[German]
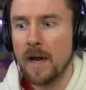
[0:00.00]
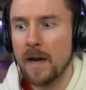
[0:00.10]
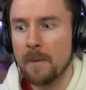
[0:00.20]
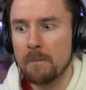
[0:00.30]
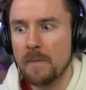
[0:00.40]

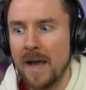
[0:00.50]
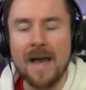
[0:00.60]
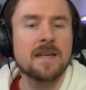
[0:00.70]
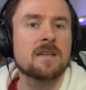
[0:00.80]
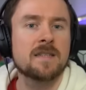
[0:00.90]
ähm,
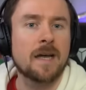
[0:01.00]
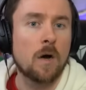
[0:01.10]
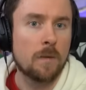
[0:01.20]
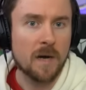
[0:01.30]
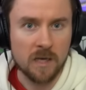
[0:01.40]
andere
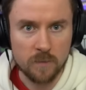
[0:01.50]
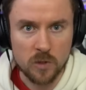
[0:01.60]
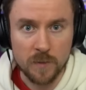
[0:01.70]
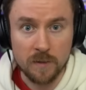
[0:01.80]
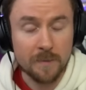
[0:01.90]
Sachen mal machen im
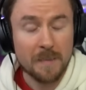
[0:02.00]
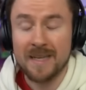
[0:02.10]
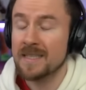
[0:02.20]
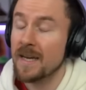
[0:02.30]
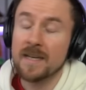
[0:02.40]
Spiel. Und damit
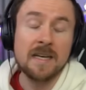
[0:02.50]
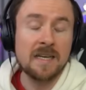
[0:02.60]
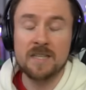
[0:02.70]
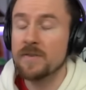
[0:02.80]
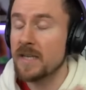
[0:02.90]
meine ich, nein,
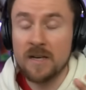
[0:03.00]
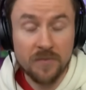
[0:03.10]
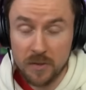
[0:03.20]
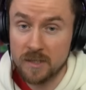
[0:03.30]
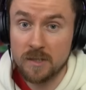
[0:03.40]
ich will kein
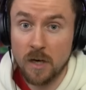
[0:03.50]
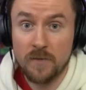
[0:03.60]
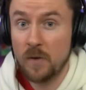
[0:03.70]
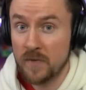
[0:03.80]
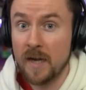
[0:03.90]
viertes
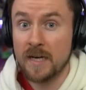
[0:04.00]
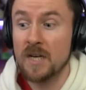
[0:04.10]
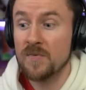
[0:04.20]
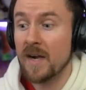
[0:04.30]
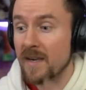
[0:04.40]
Dorf, auf gar
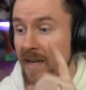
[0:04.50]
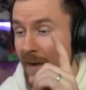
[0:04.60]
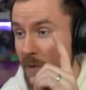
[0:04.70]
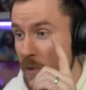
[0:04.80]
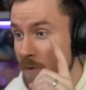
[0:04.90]
keinen Fall,
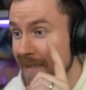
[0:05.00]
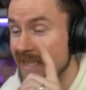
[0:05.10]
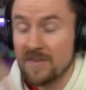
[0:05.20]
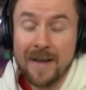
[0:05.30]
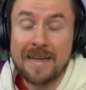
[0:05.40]
aber so ein
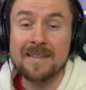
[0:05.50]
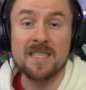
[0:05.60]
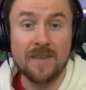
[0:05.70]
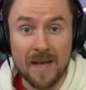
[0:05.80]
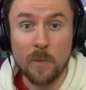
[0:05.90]
2 gegen
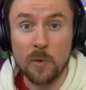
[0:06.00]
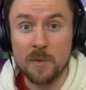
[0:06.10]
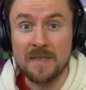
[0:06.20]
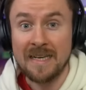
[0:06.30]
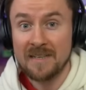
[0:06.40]
2
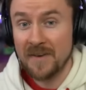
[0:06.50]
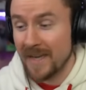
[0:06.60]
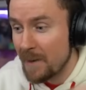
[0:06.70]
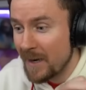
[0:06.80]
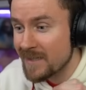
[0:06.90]
Modus wäre
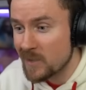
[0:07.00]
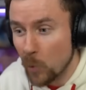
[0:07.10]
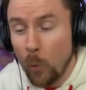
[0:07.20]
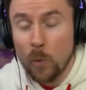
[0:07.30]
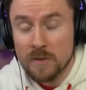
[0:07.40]
ja mal
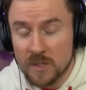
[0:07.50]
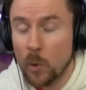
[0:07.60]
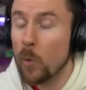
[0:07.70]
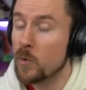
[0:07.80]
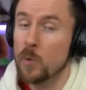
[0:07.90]
so,
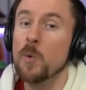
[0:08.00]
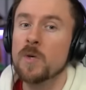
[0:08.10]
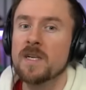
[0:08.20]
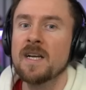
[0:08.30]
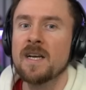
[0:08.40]
so
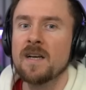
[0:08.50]
cool.